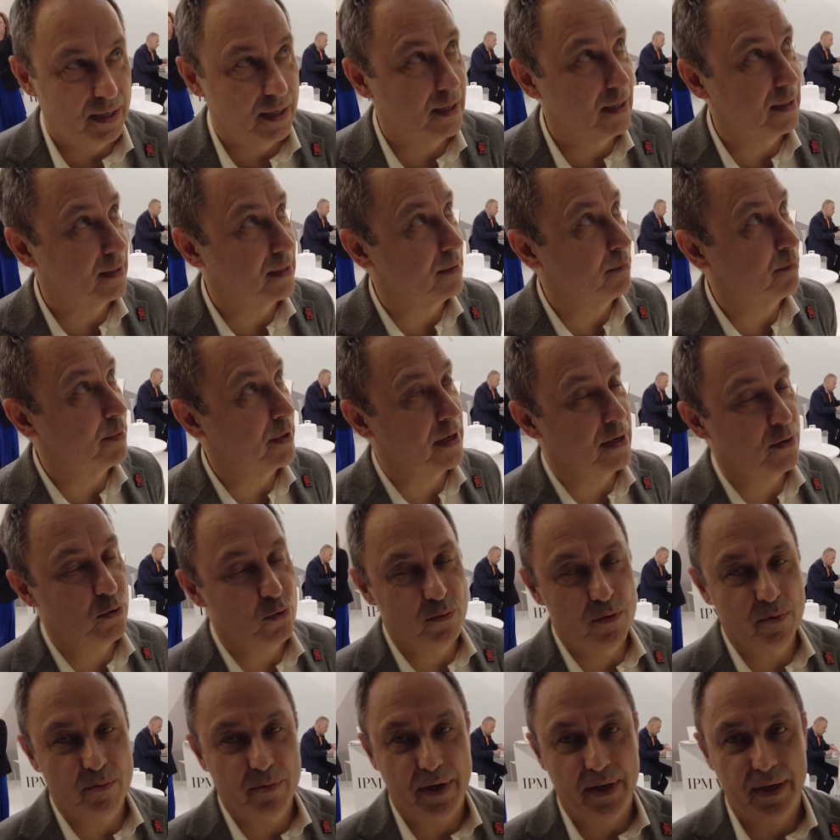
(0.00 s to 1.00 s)
Это
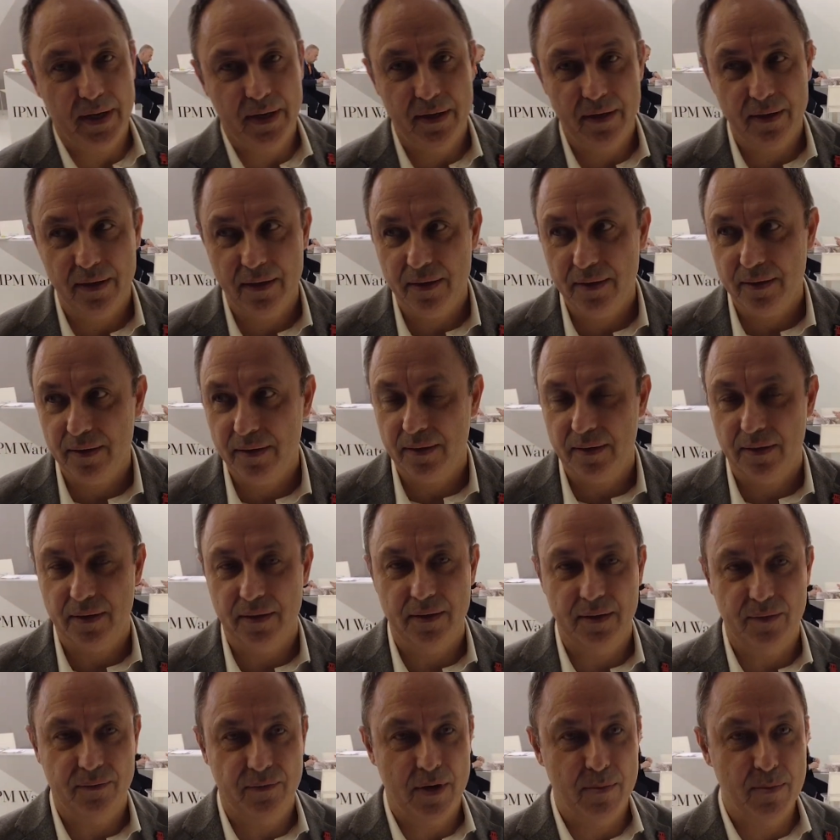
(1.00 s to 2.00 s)
Паралюми Марина,
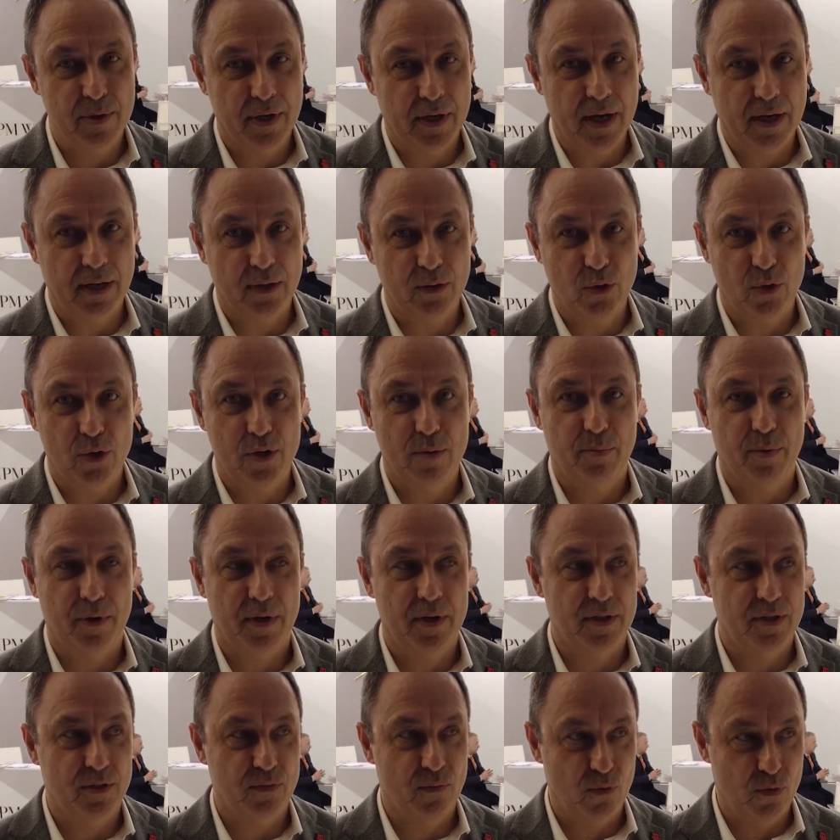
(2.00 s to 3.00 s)
э, фабрика, которая
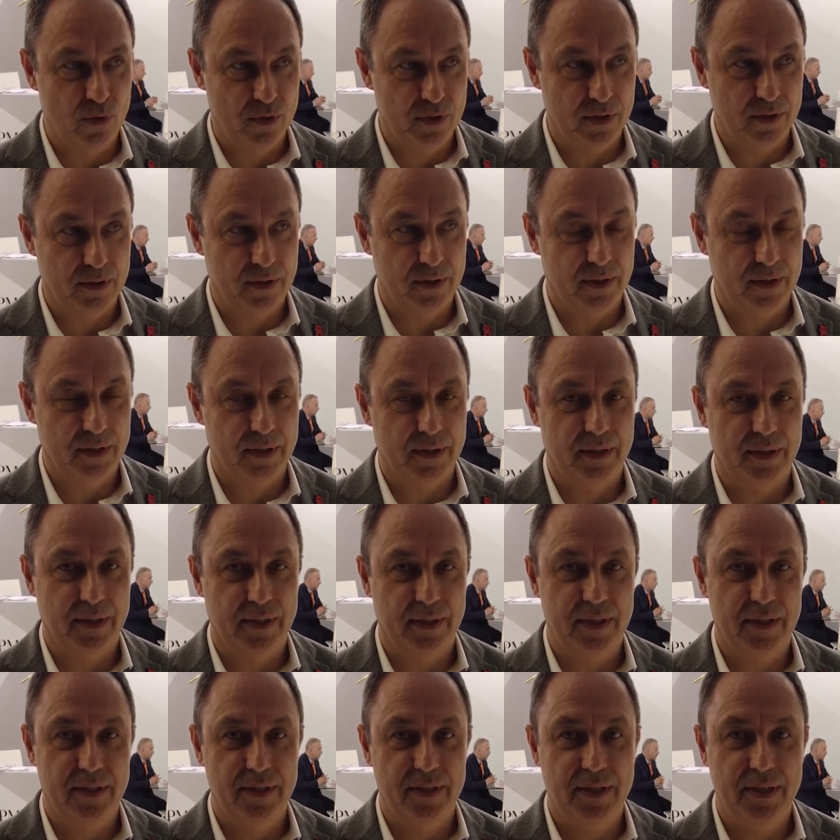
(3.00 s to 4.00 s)
производит
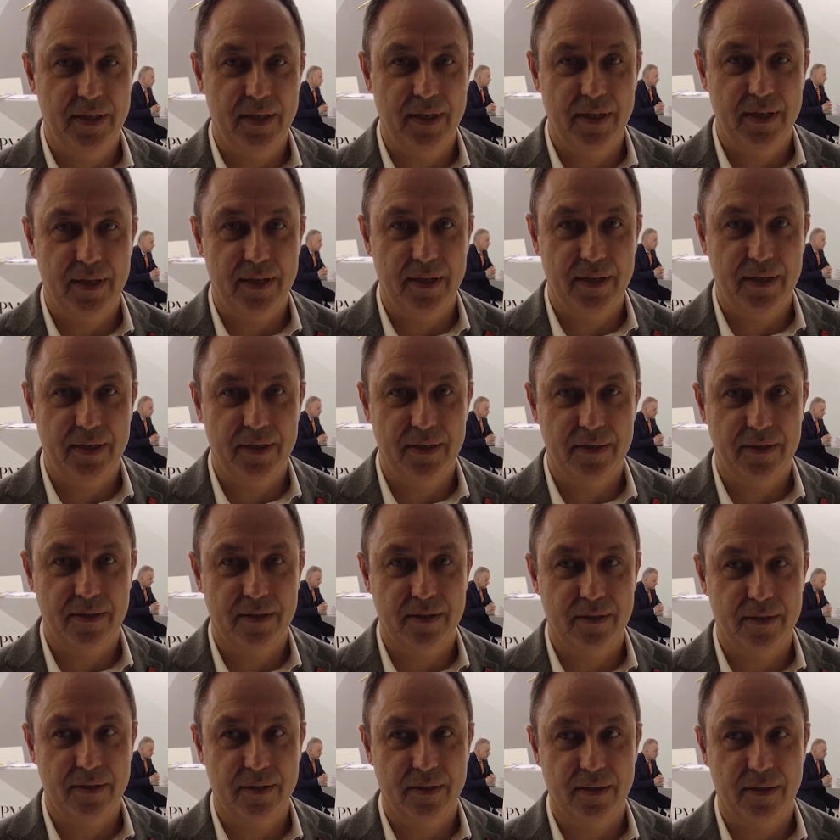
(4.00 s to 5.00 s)
э, изделия
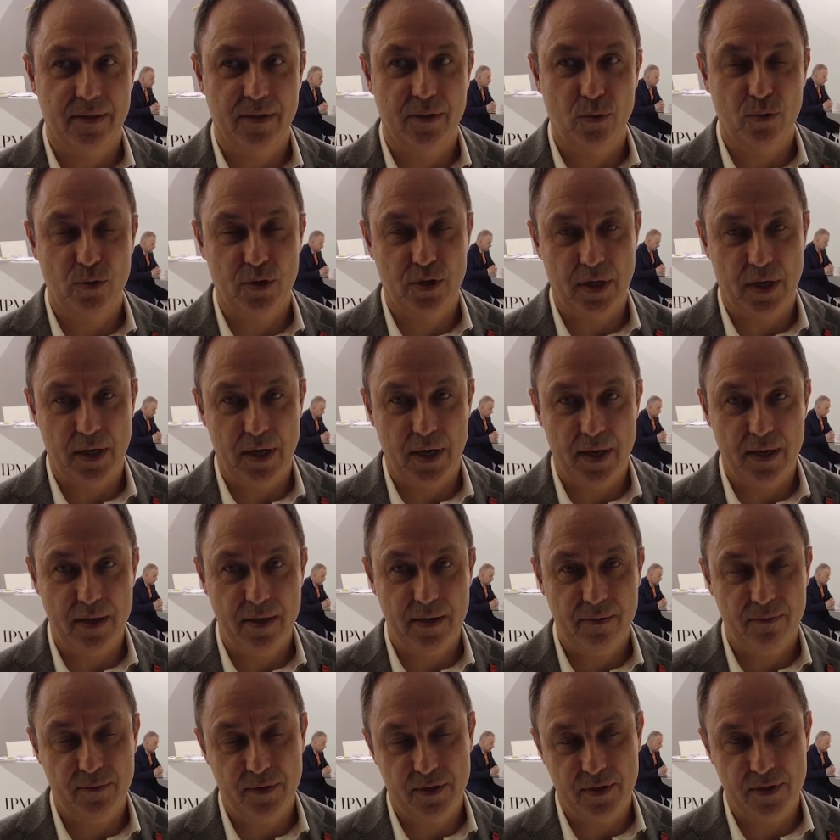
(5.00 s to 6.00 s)
из э,
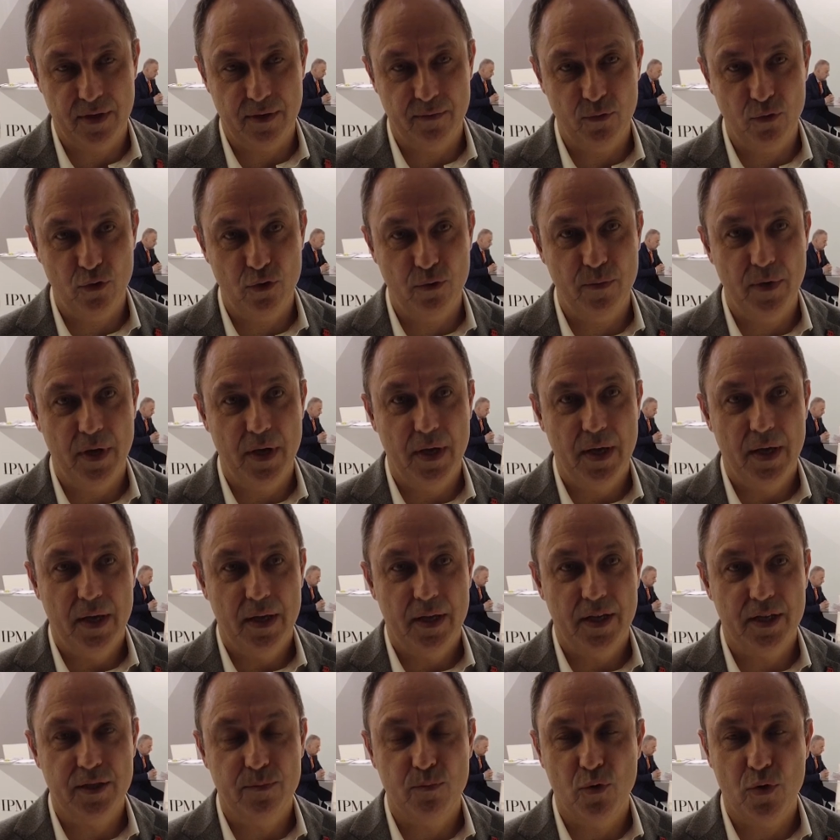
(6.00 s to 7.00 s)
хрусталя, в основном
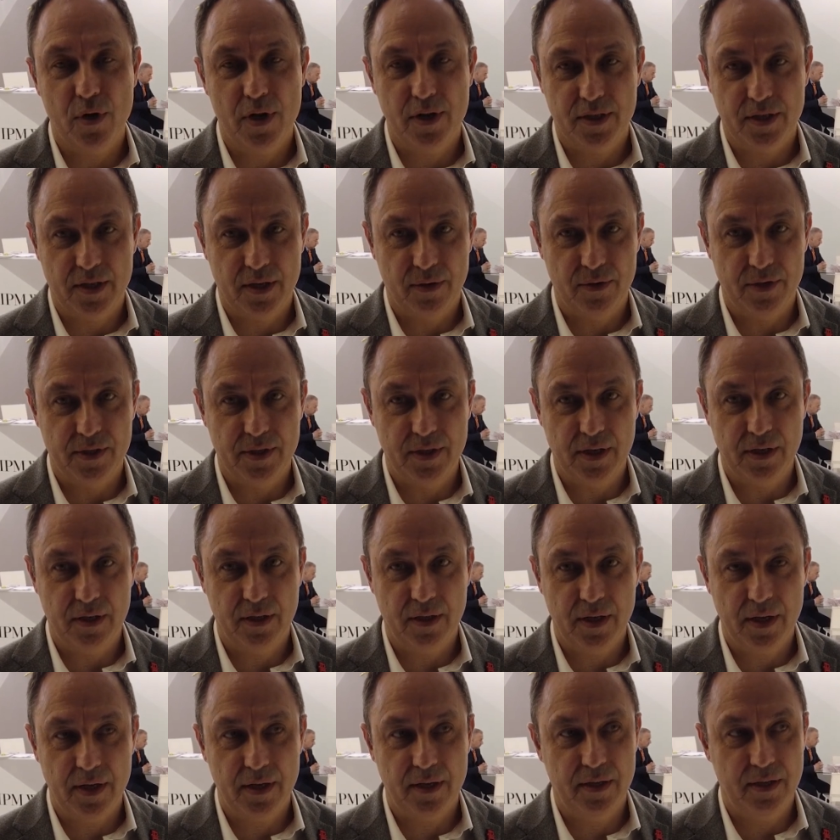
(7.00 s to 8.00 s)
из муранского
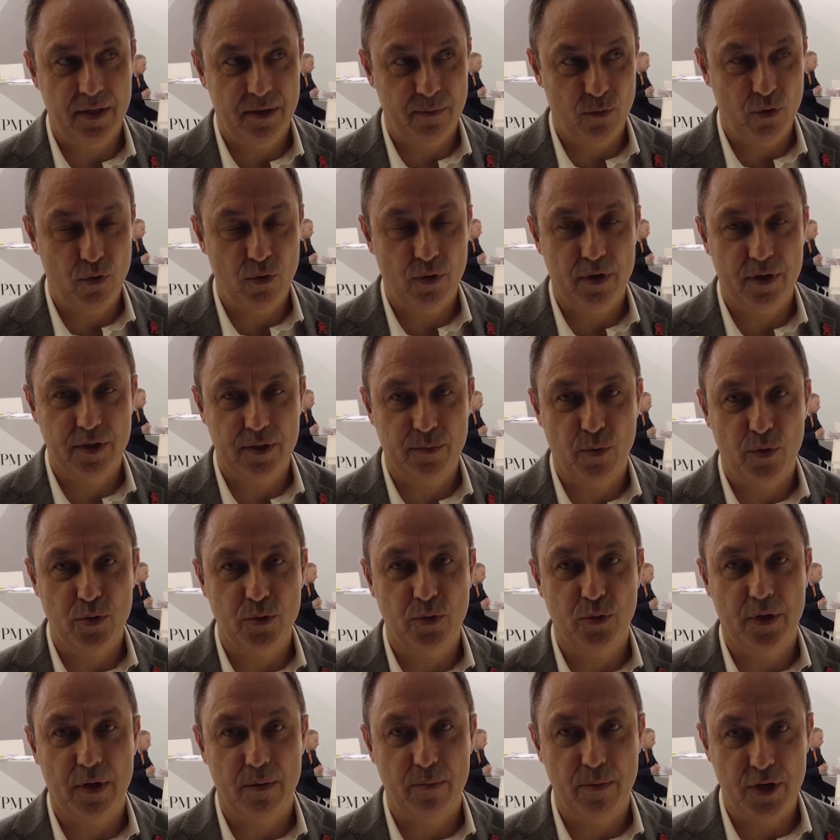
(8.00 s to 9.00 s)
стекла и немного
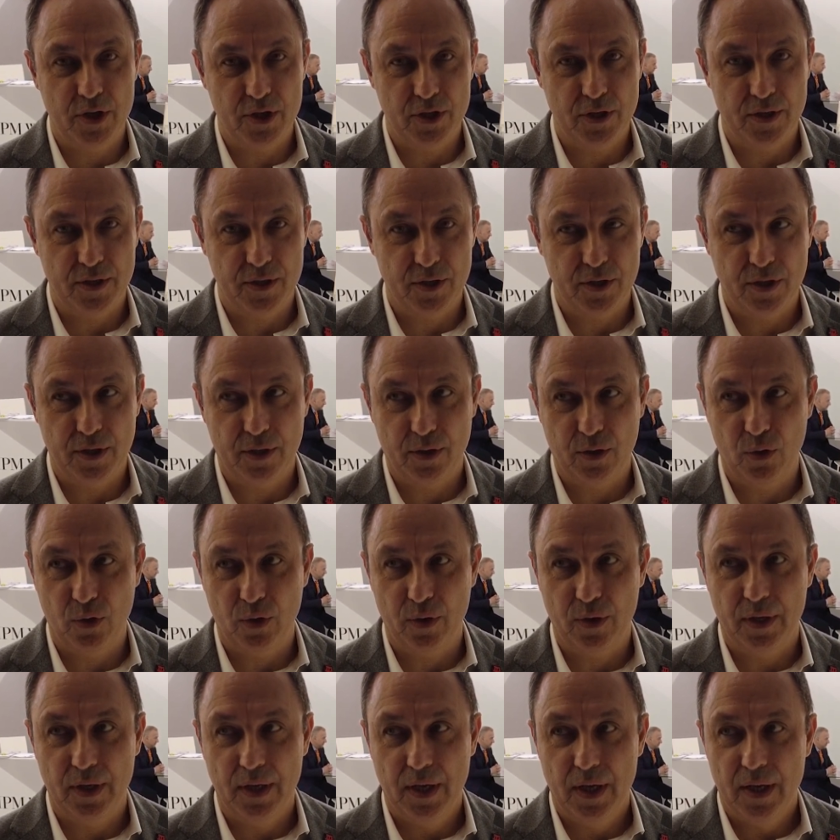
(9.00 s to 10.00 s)
использует обычное
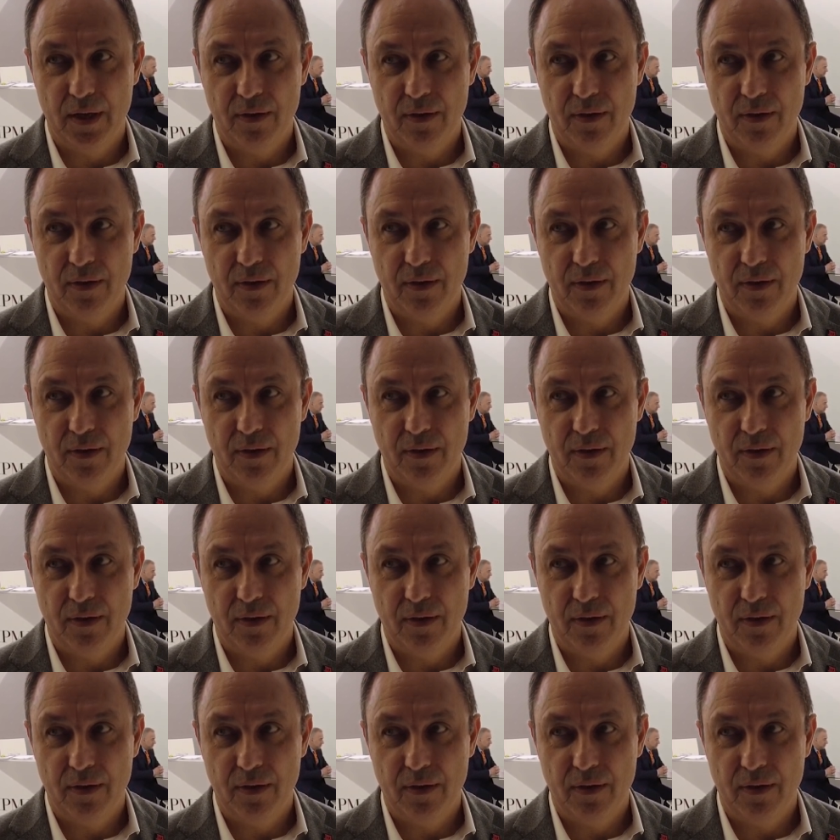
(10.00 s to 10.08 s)
стекло.